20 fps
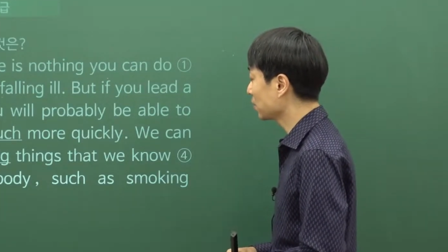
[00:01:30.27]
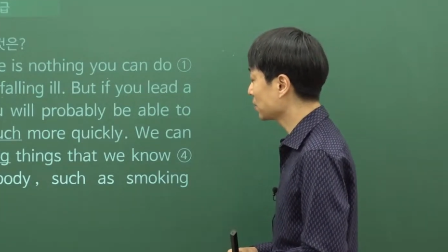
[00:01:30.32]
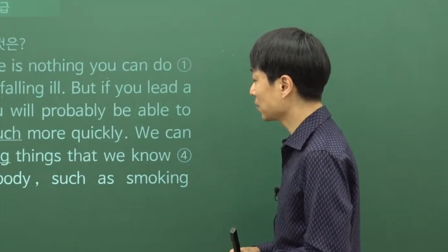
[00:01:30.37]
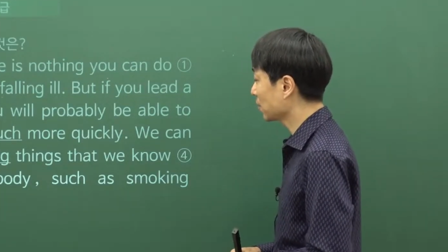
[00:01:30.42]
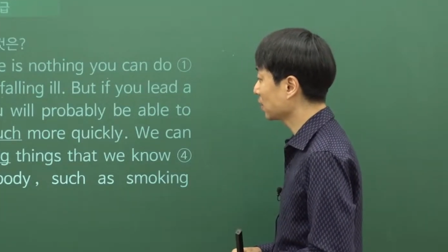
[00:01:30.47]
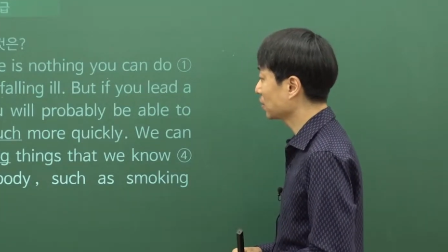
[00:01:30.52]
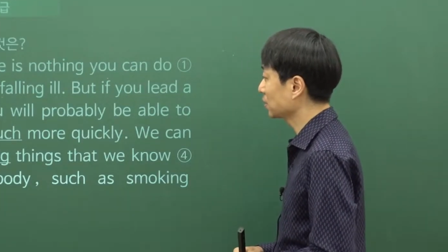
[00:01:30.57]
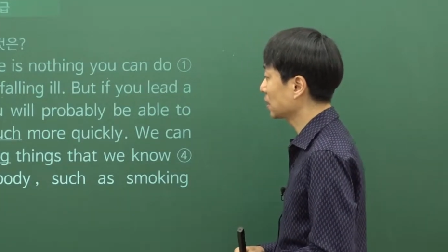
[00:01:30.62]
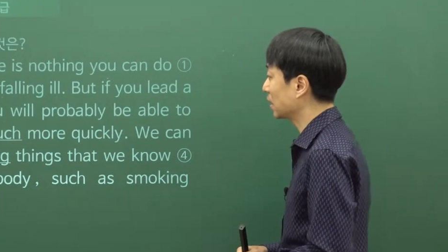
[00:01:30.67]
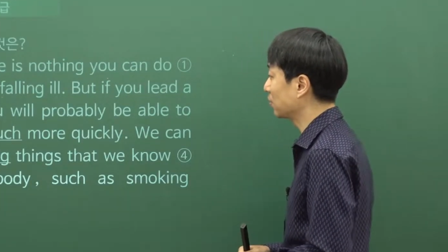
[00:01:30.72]

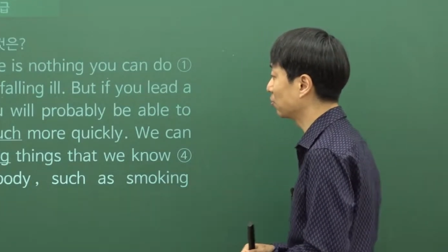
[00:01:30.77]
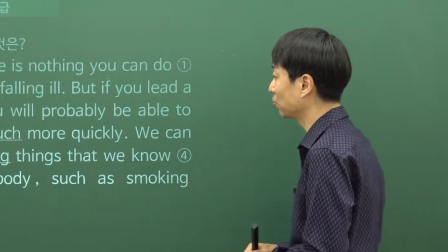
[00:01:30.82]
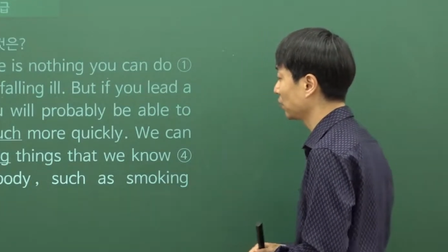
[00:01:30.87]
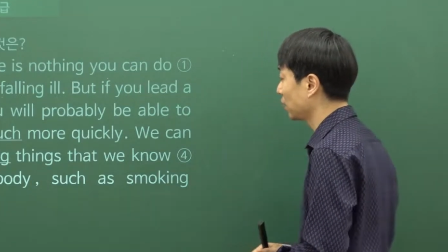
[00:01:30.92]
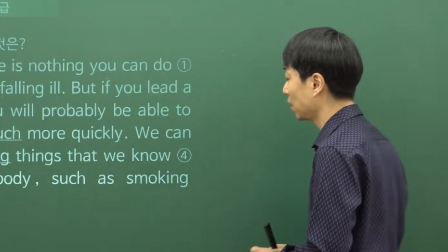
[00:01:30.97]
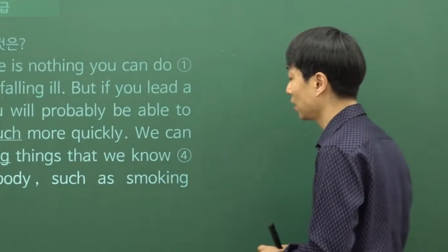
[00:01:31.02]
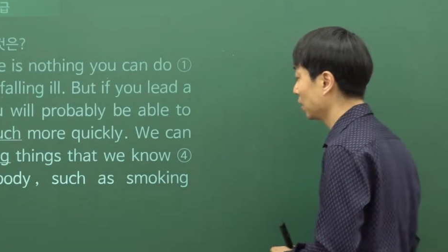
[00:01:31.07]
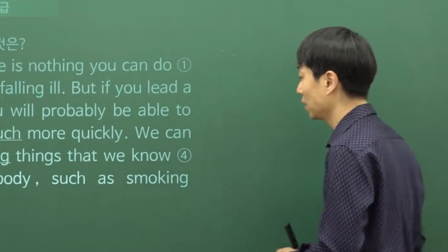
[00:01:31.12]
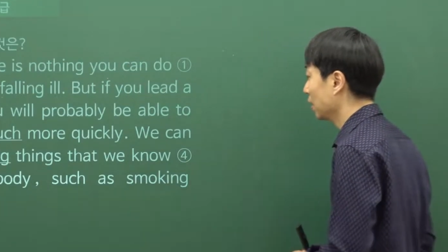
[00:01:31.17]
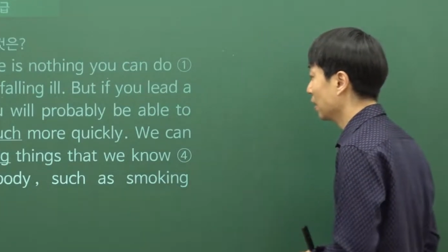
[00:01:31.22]
해석하는
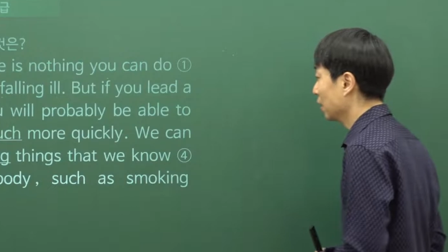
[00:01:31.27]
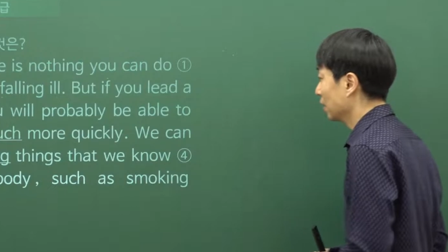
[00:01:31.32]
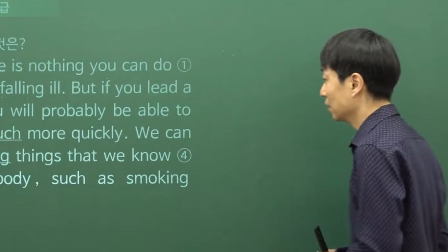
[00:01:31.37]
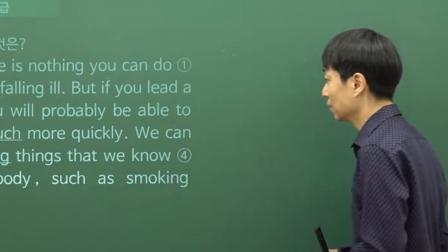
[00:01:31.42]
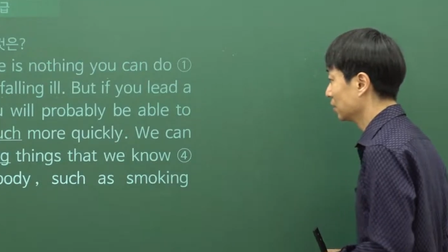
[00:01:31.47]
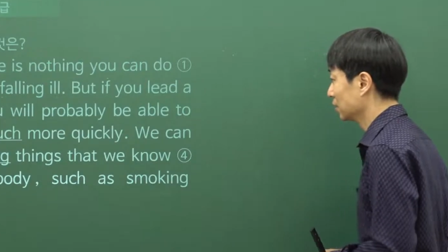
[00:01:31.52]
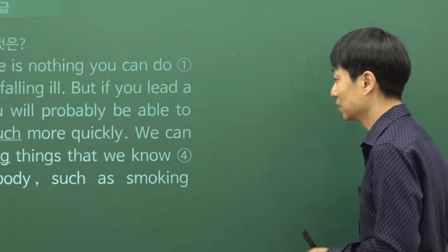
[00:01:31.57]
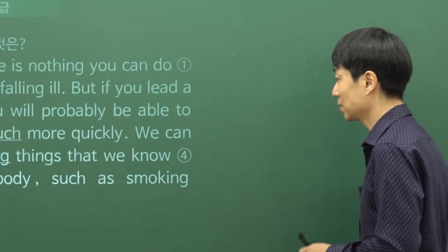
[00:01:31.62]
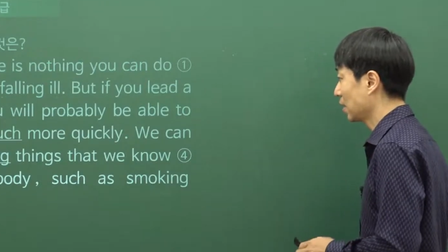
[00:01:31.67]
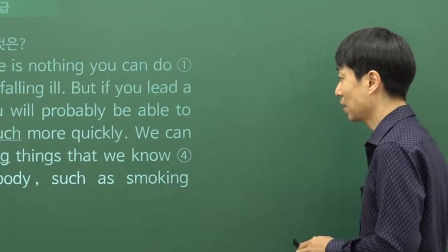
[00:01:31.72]
잘못된
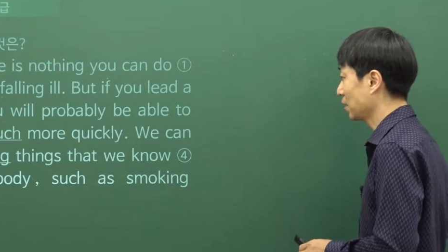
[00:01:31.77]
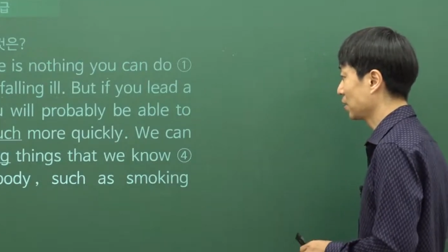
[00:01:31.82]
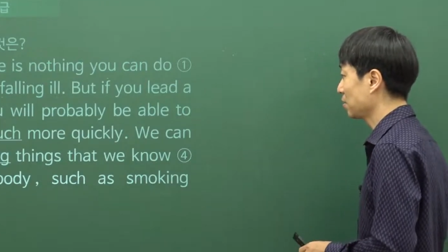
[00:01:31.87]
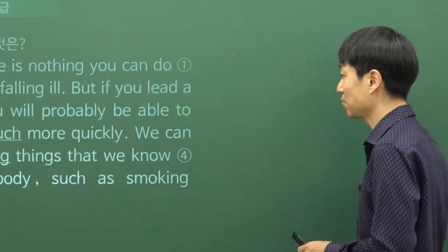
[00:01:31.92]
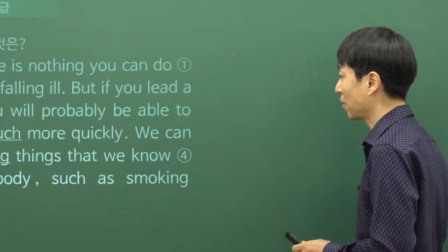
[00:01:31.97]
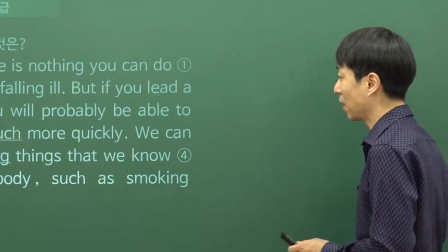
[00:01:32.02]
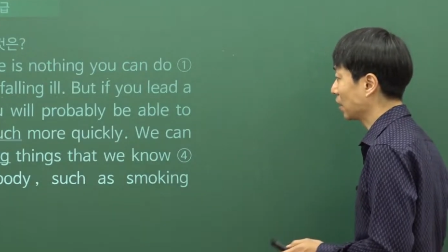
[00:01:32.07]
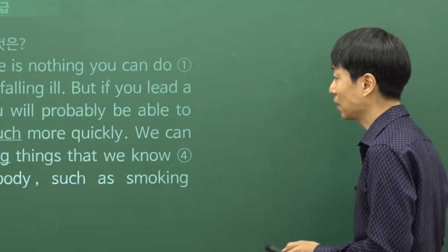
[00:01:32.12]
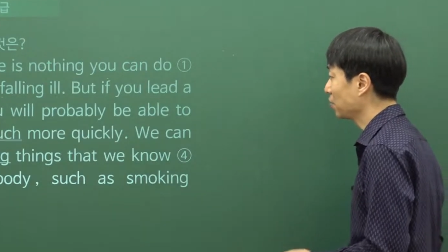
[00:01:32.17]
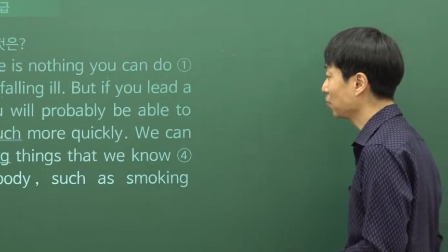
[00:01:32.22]
그 사례들
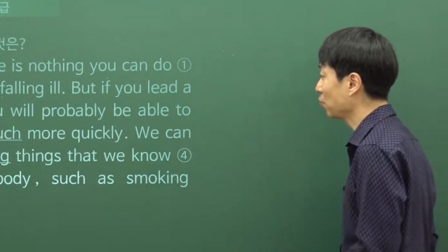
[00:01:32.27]
많이